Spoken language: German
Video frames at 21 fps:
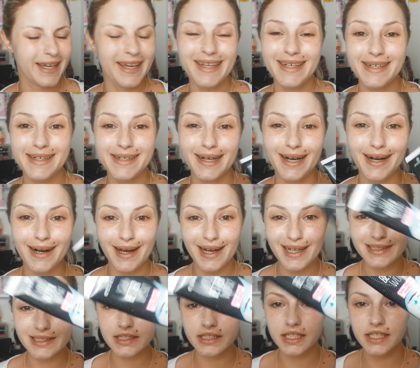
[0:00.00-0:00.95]

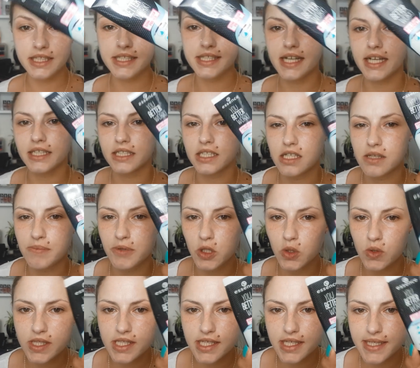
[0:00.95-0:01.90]
Kinderland. Ich dachte, ich
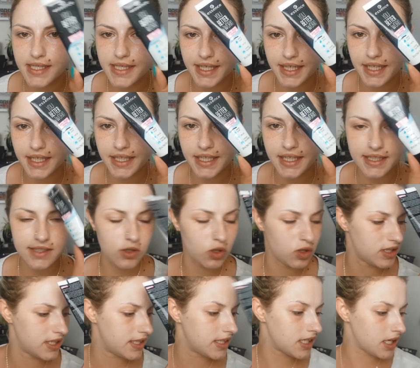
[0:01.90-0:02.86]
benutze den hier
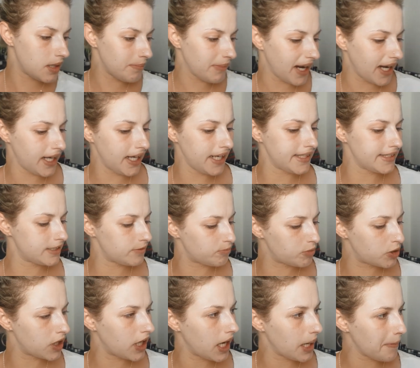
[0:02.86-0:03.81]
trotzdem mal als
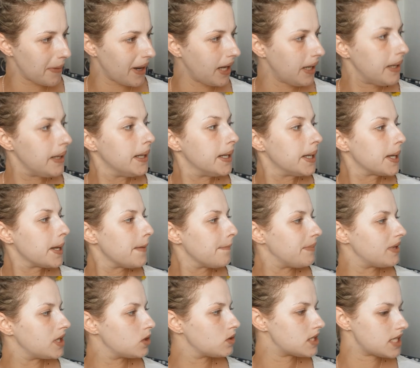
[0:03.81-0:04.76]
Primer.
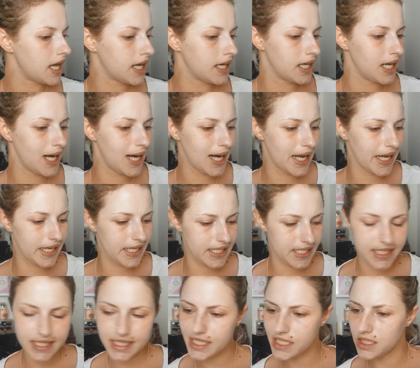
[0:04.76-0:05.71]
Benutze eine
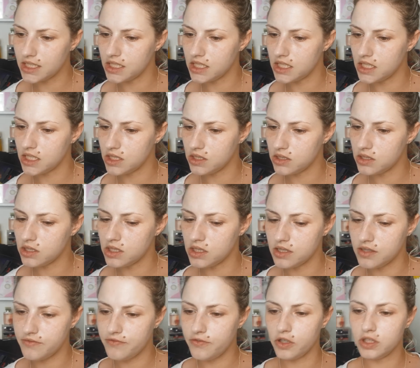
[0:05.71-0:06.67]
leichte
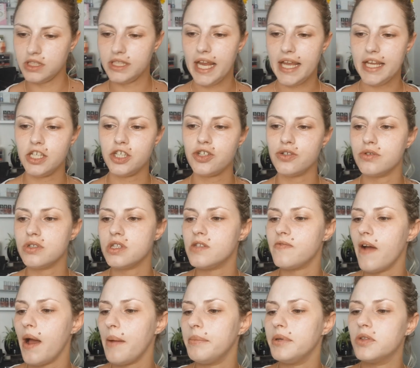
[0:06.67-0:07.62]
äh, Foundation und
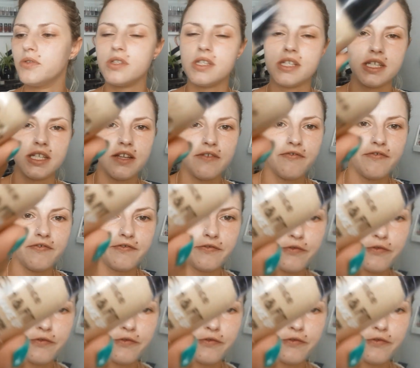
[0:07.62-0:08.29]
zwar benutze ich die